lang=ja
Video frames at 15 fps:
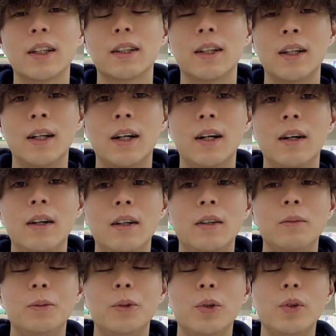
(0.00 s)
たら
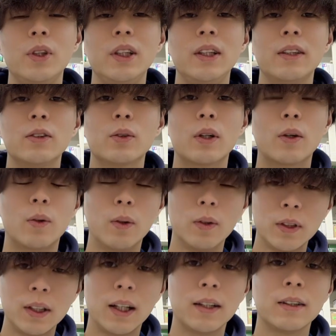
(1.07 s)
病院に行くのが
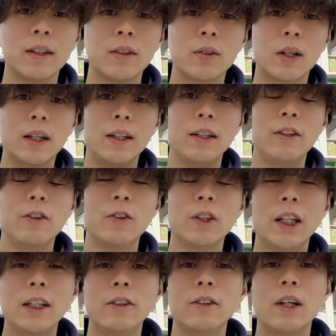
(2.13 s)
困難だとかね、いろん
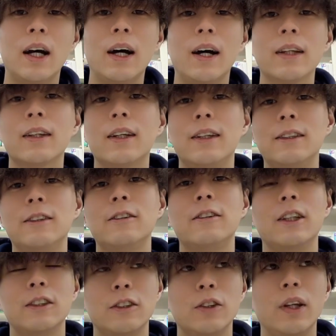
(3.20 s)
な理由があったりする
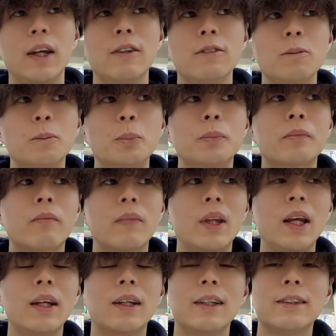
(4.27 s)
んですよね。
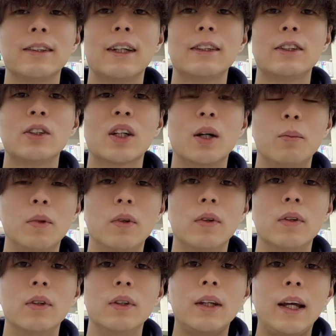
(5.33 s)
で血圧とか
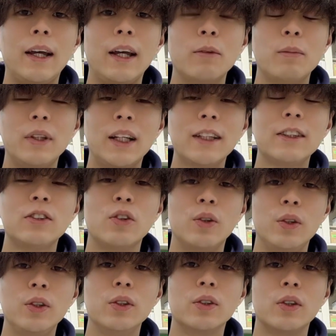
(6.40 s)
も、やっぱり夏と
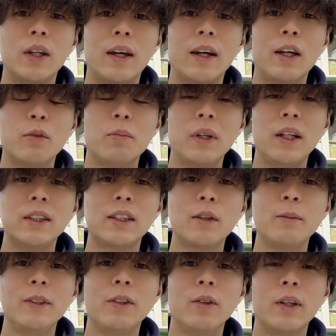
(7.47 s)
冬とでやっぱり
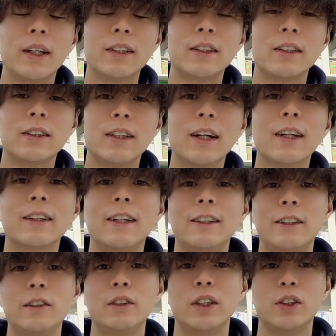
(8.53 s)
寒い方が血圧上がったり
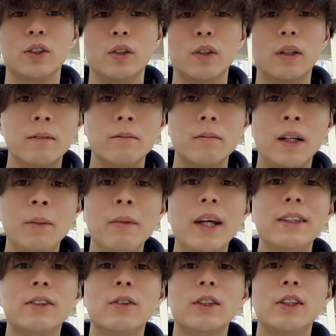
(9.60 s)
するんですよ。
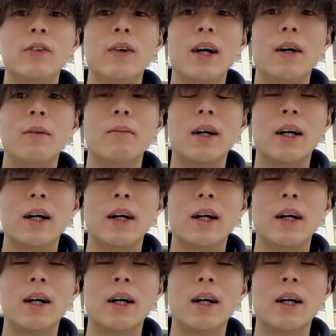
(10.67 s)
イメージとしては、